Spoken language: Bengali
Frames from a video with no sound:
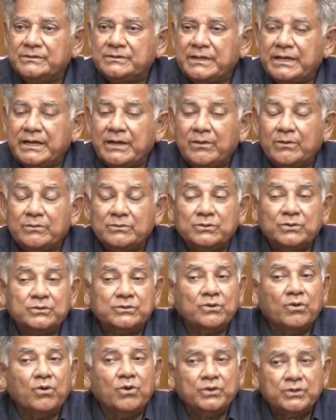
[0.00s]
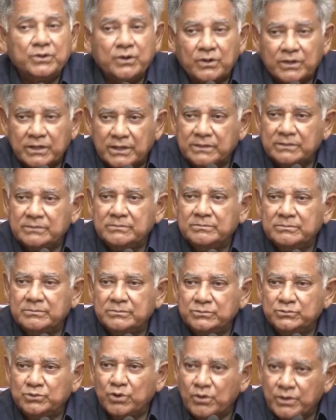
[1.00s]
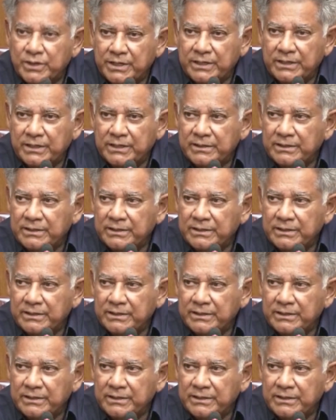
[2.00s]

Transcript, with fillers: সে যদি ওই ধরনের জঙ্গি